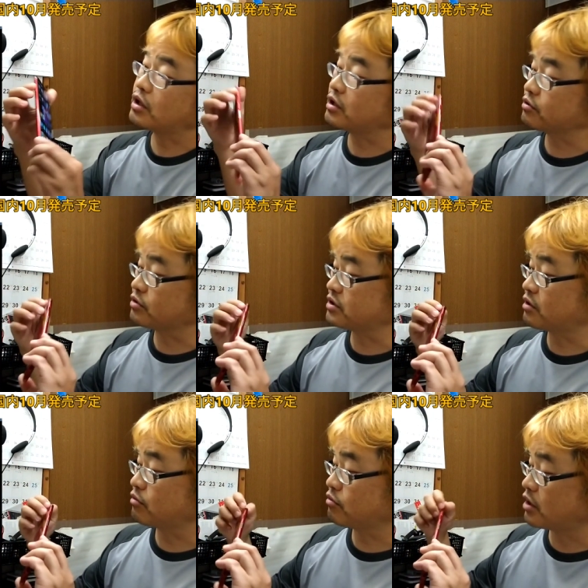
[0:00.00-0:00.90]
あら、どこ行っ
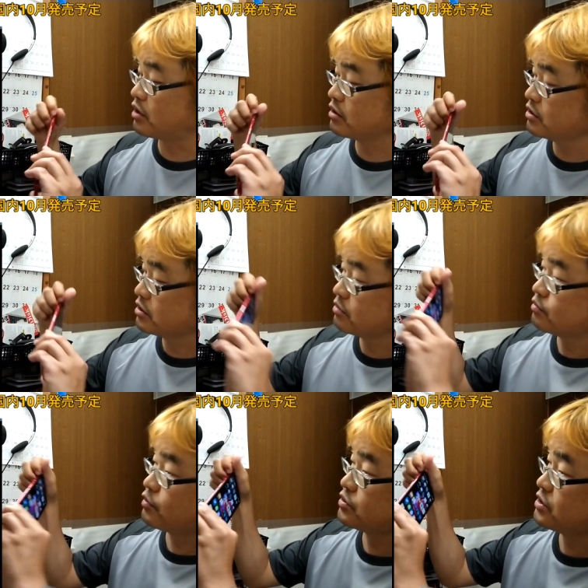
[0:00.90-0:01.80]
たここか。
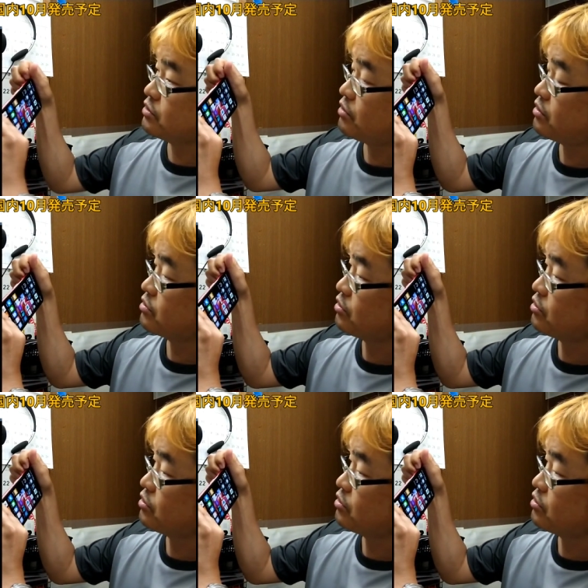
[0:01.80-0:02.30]
ポチンとや